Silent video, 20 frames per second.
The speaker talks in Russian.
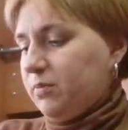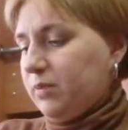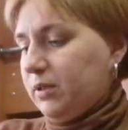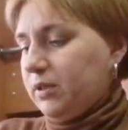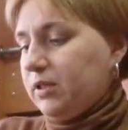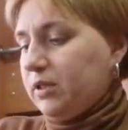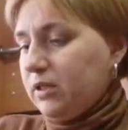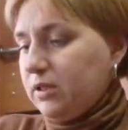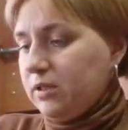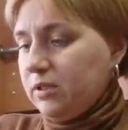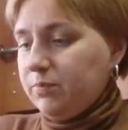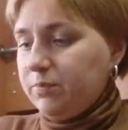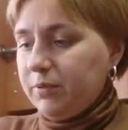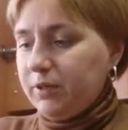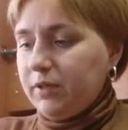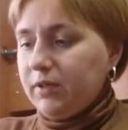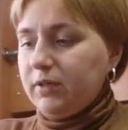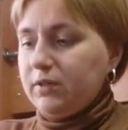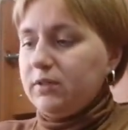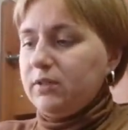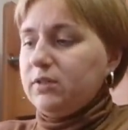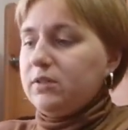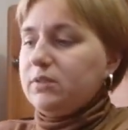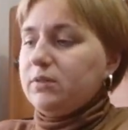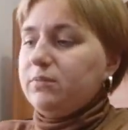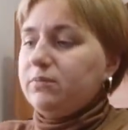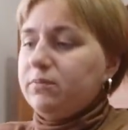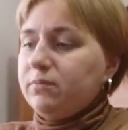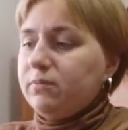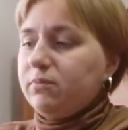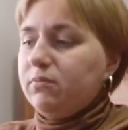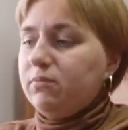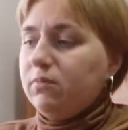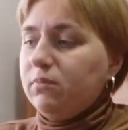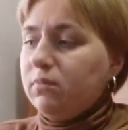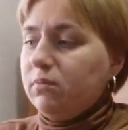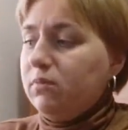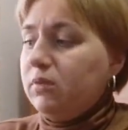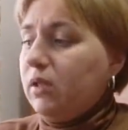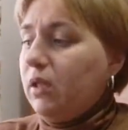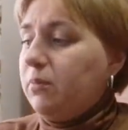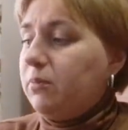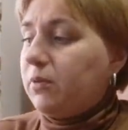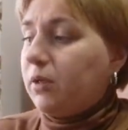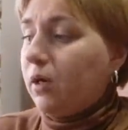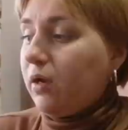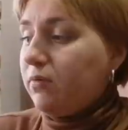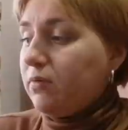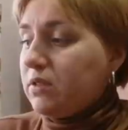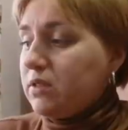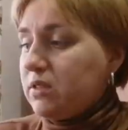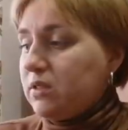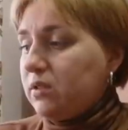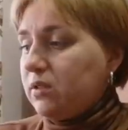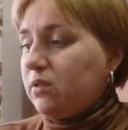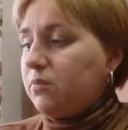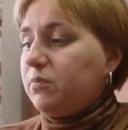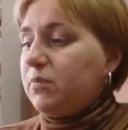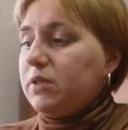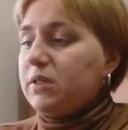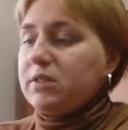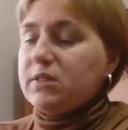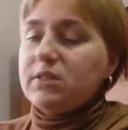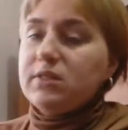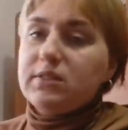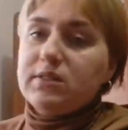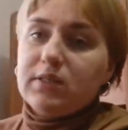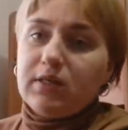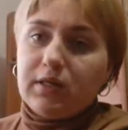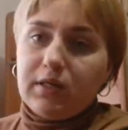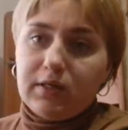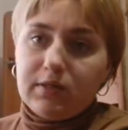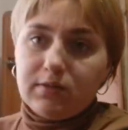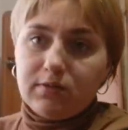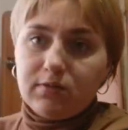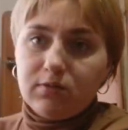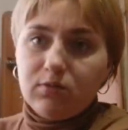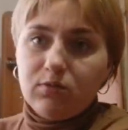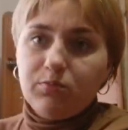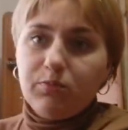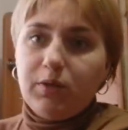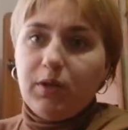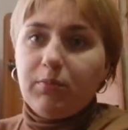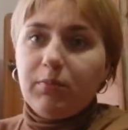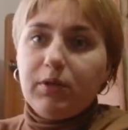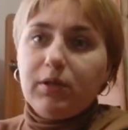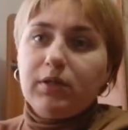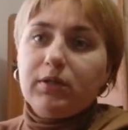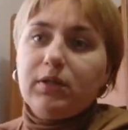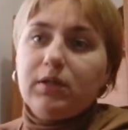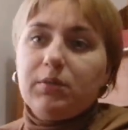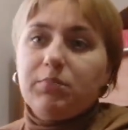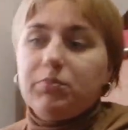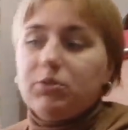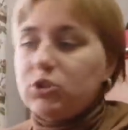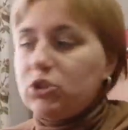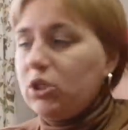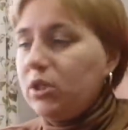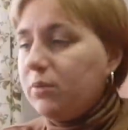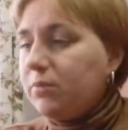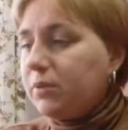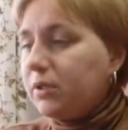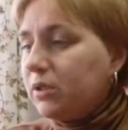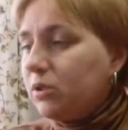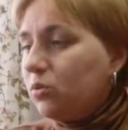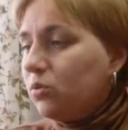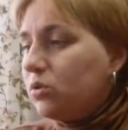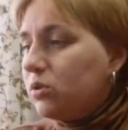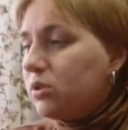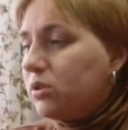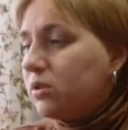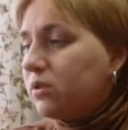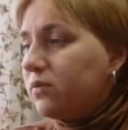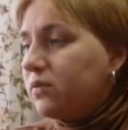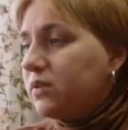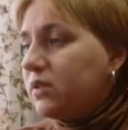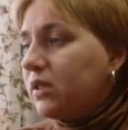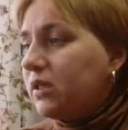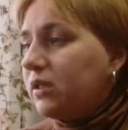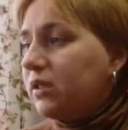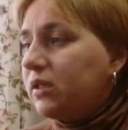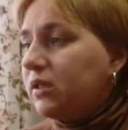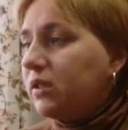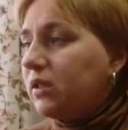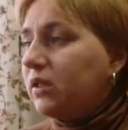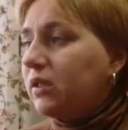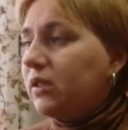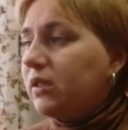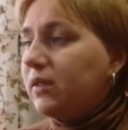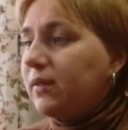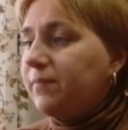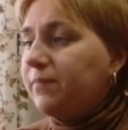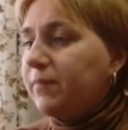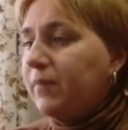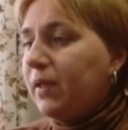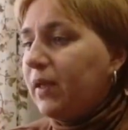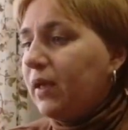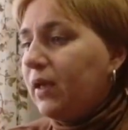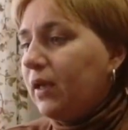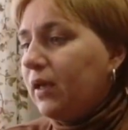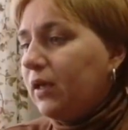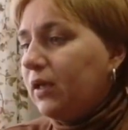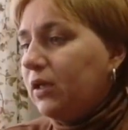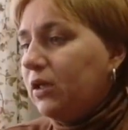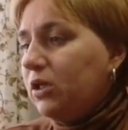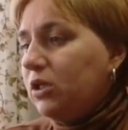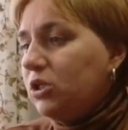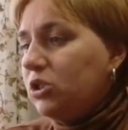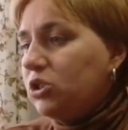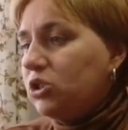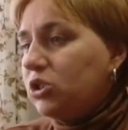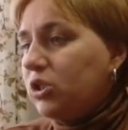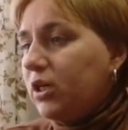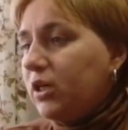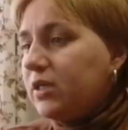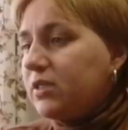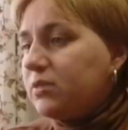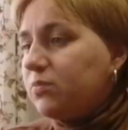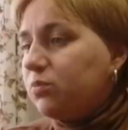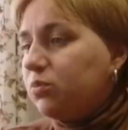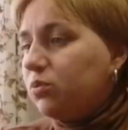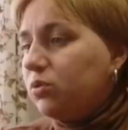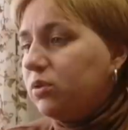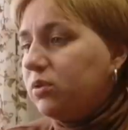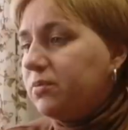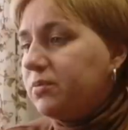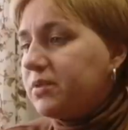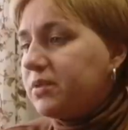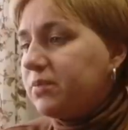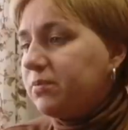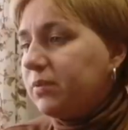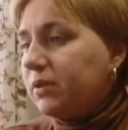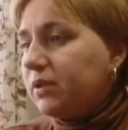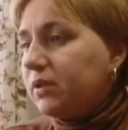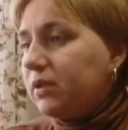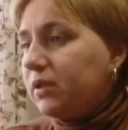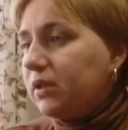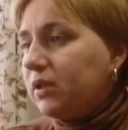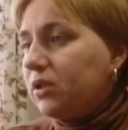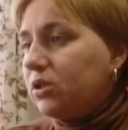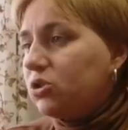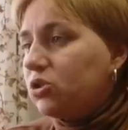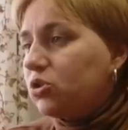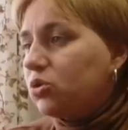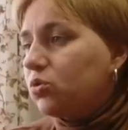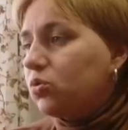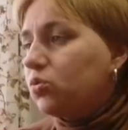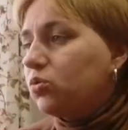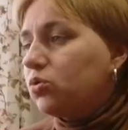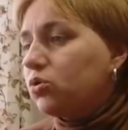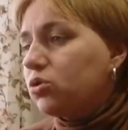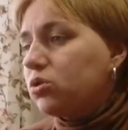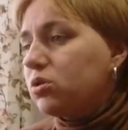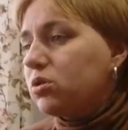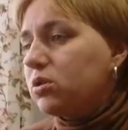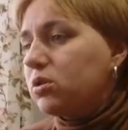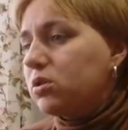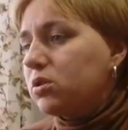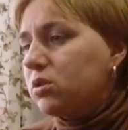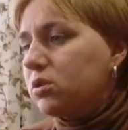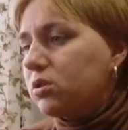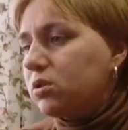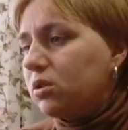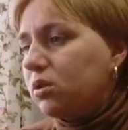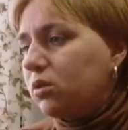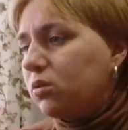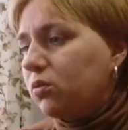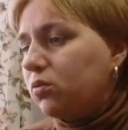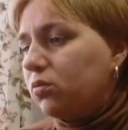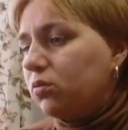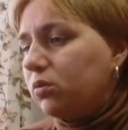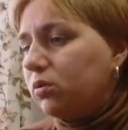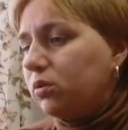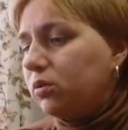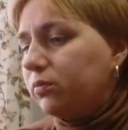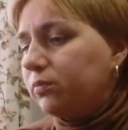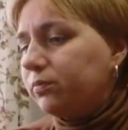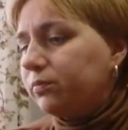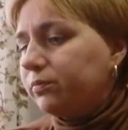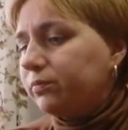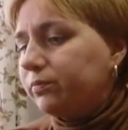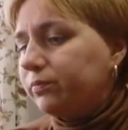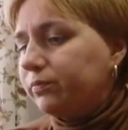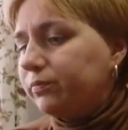Смотрите, проходите. Нам нравится этот магазин. заказывал у меня Марина и пижамки носит, и всякие такие. И сейчас будем смотреть, что же здесь такое.